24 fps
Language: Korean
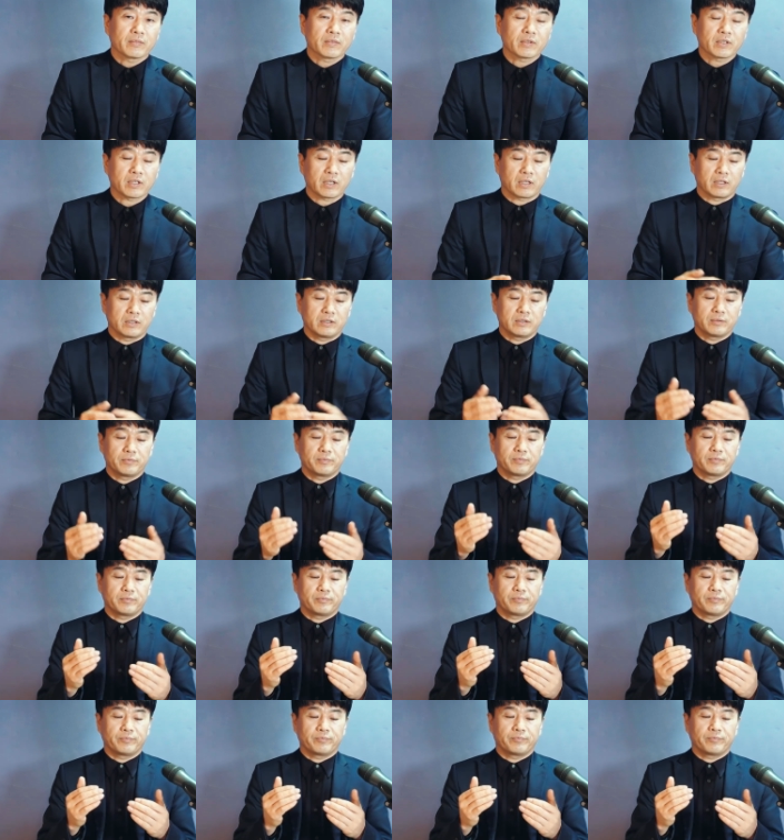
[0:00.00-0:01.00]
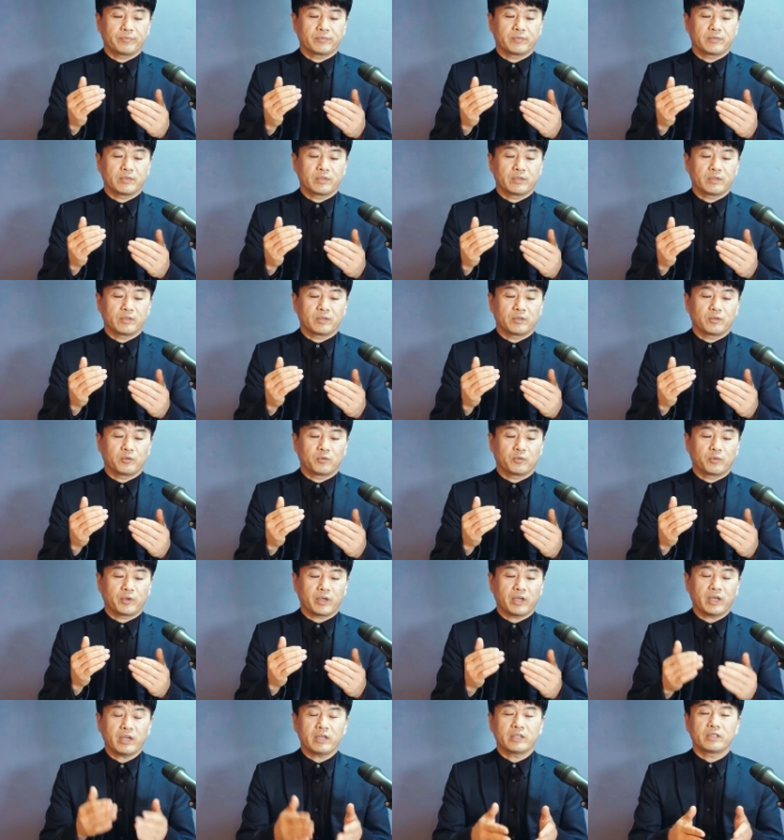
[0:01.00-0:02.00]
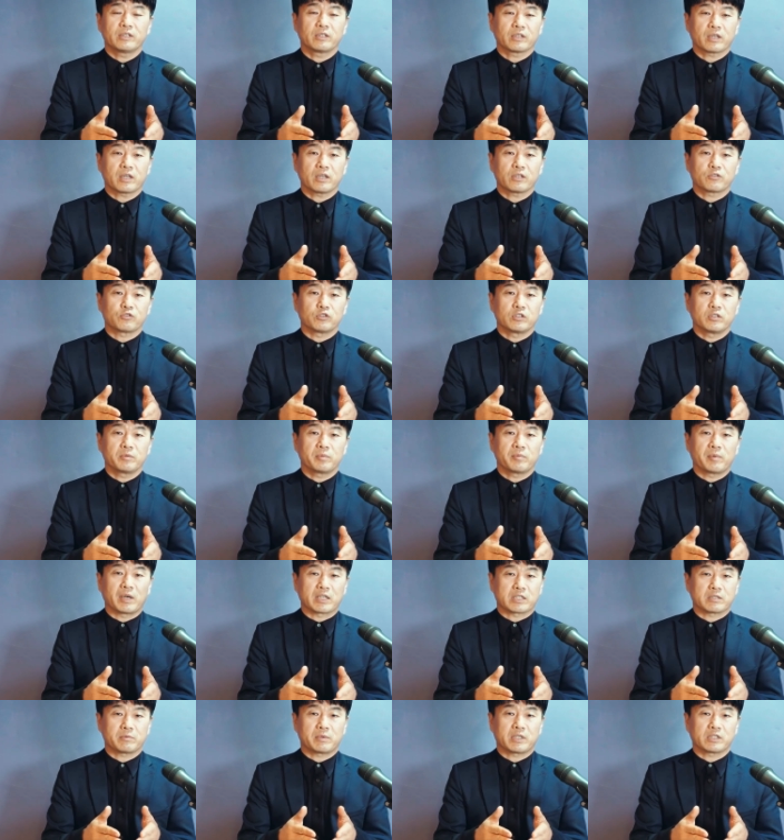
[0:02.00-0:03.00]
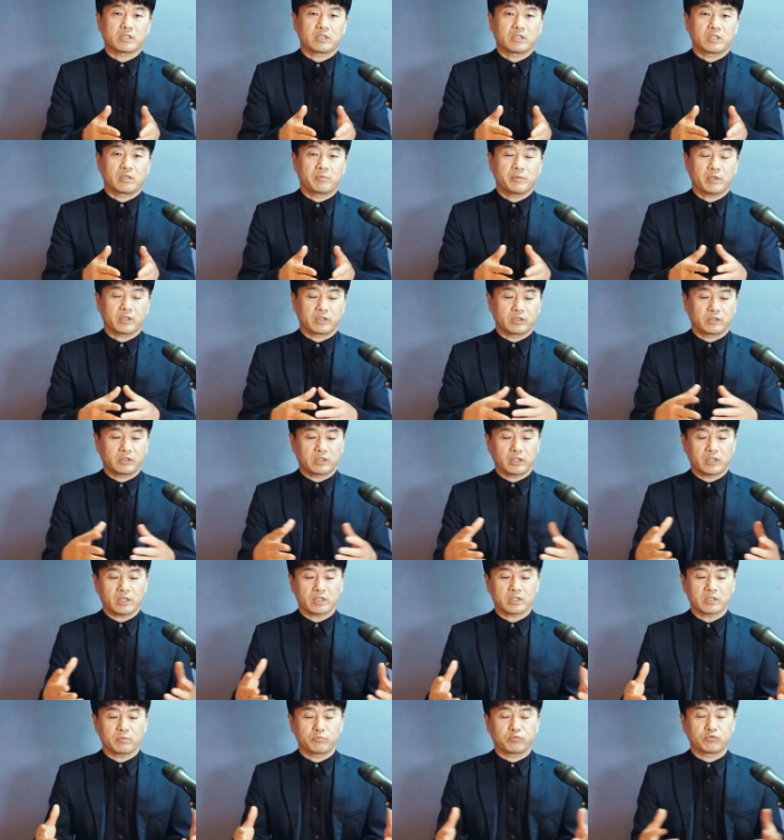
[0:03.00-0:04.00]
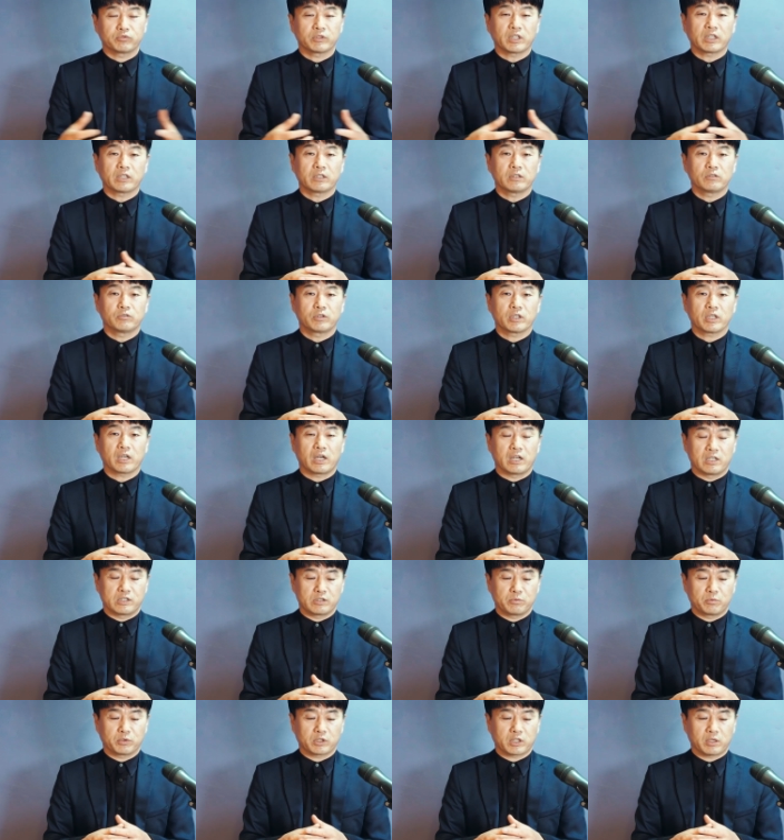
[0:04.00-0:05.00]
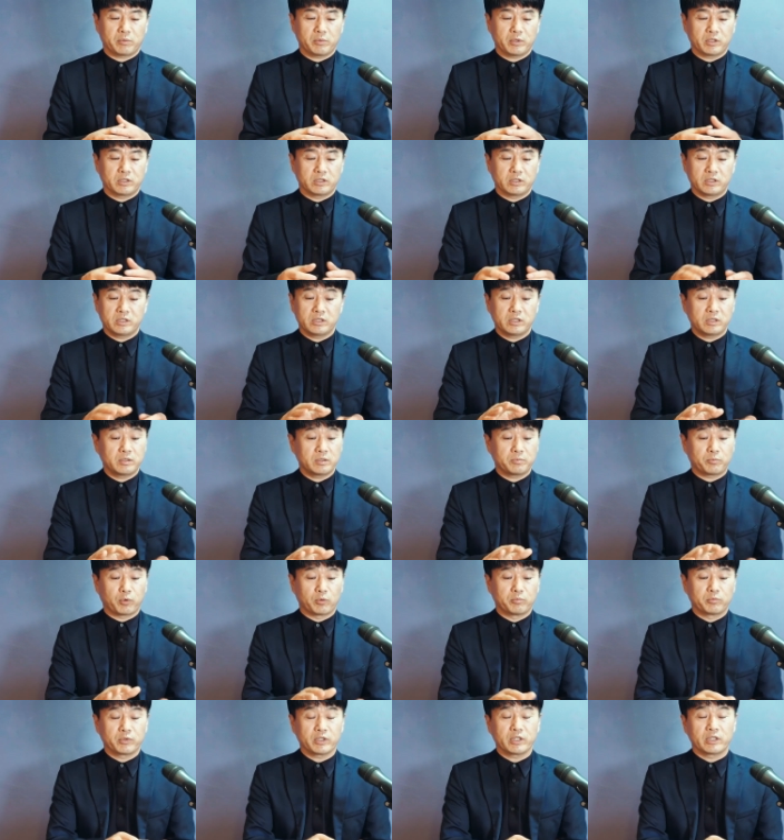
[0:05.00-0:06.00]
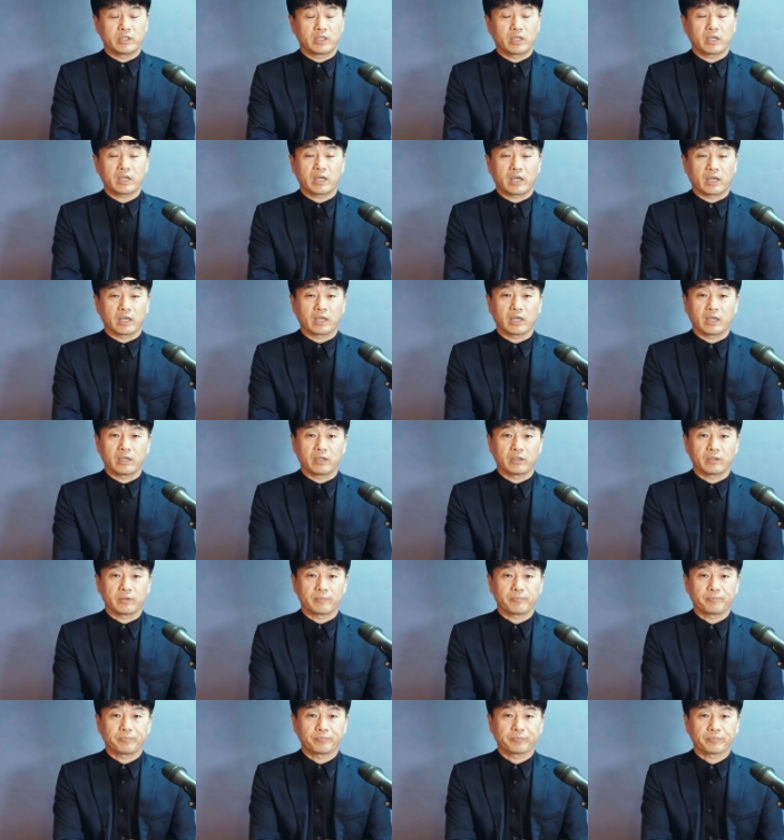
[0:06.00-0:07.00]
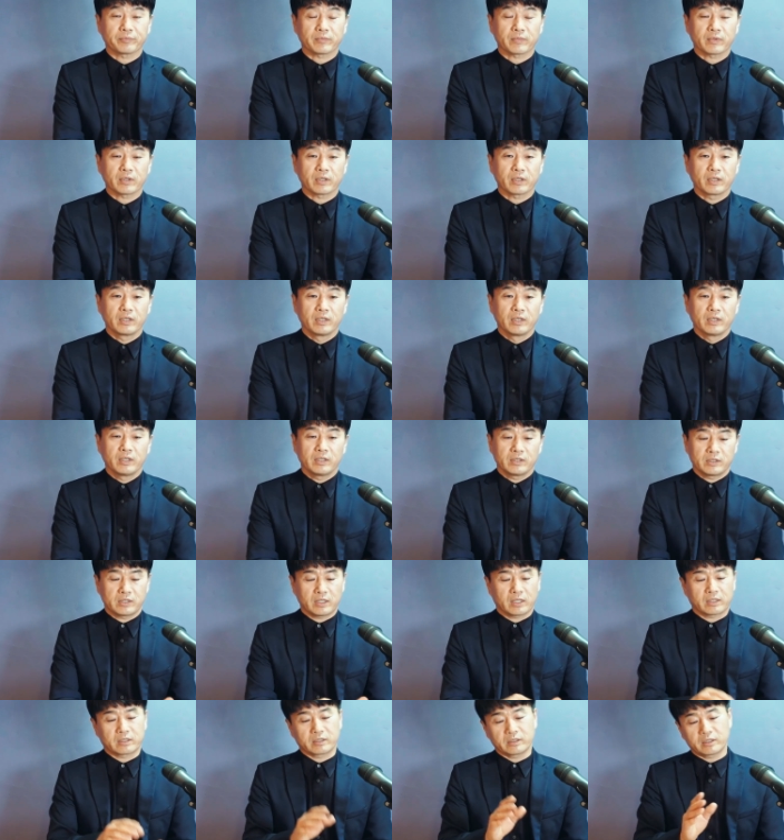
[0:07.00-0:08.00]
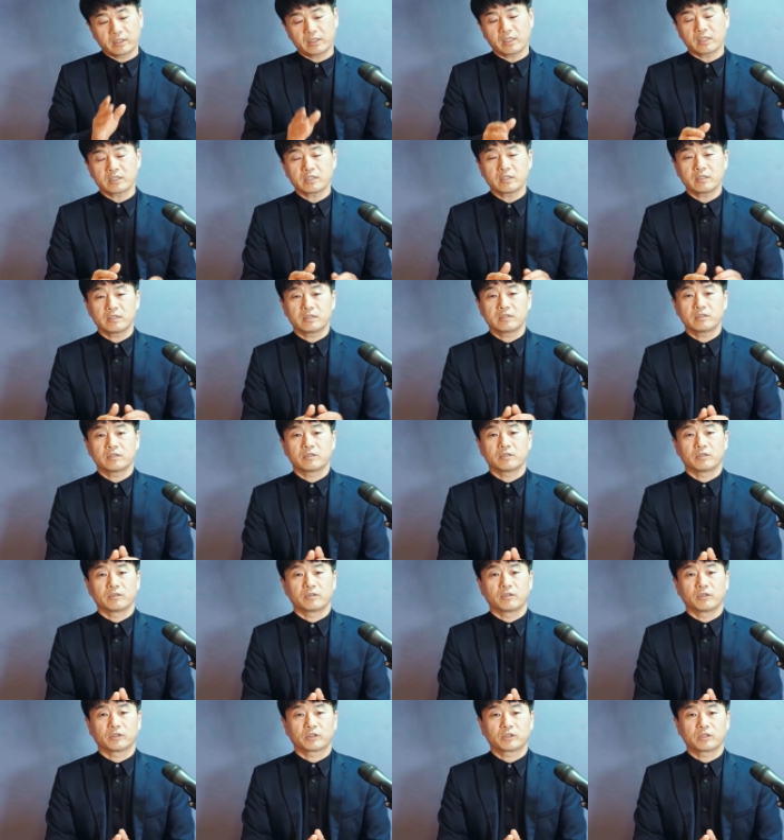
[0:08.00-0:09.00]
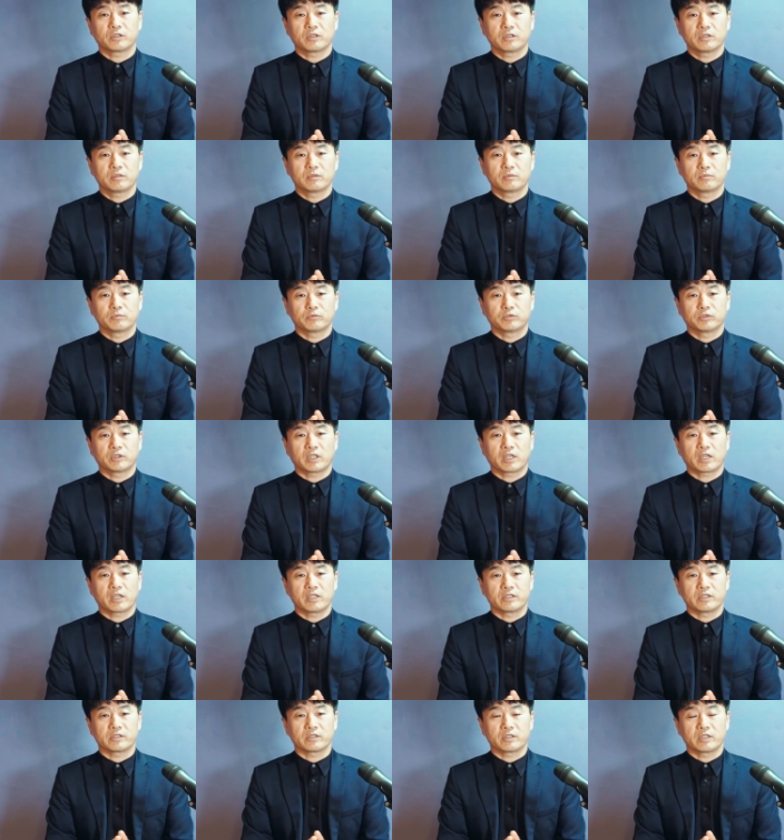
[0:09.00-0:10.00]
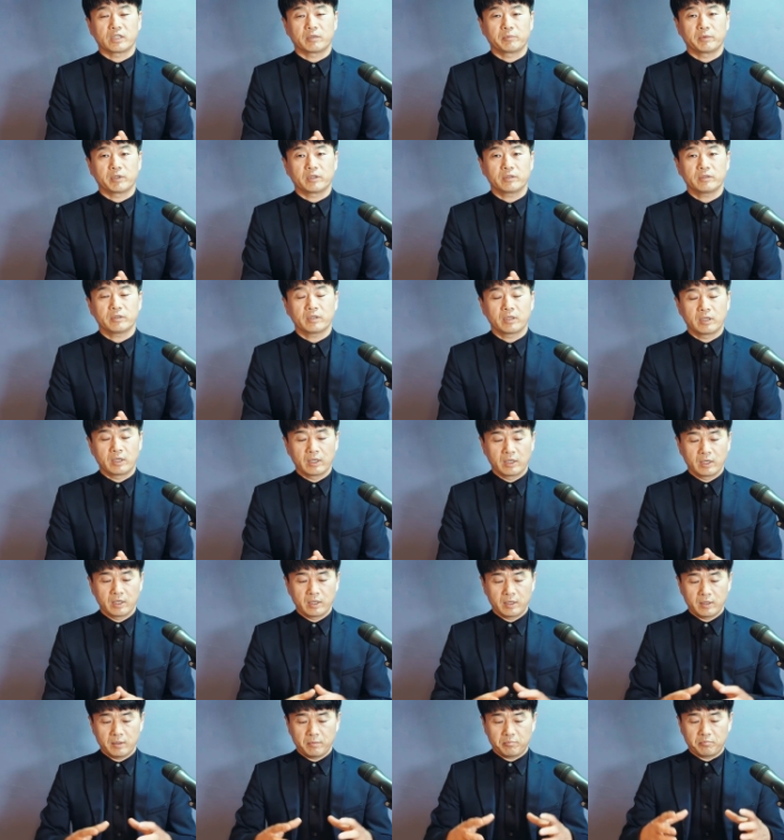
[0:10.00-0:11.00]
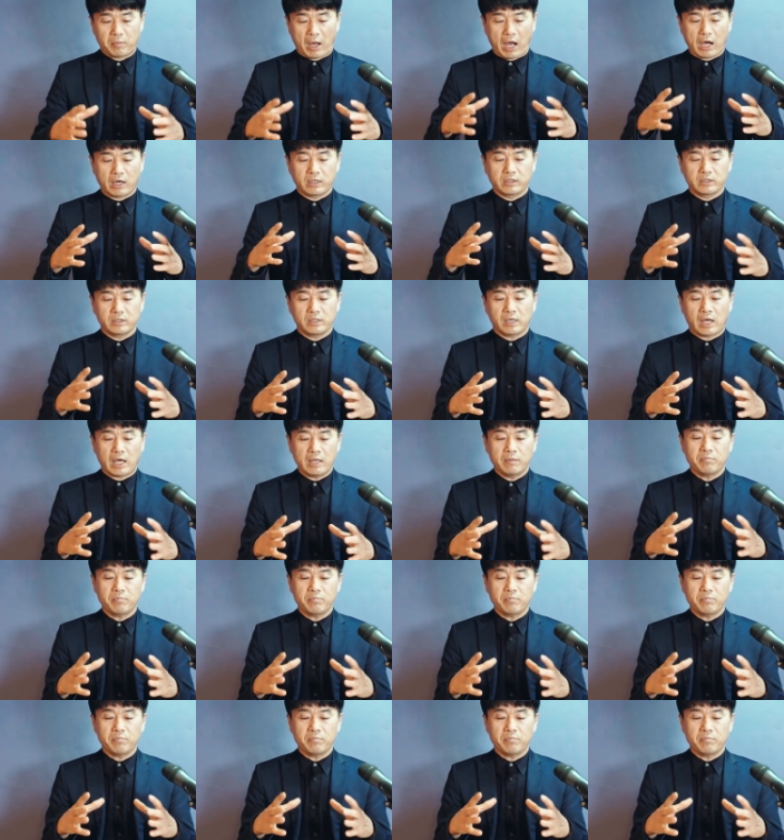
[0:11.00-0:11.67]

자, 왜 이렇게 주님이 말씀하셨냐면, 그때 당시 문화를 우리가 알지 못하면 이 본문이 이해가 안 가요. 자, 그때 당시에는 어떤 문화가 있었냐면, 마을이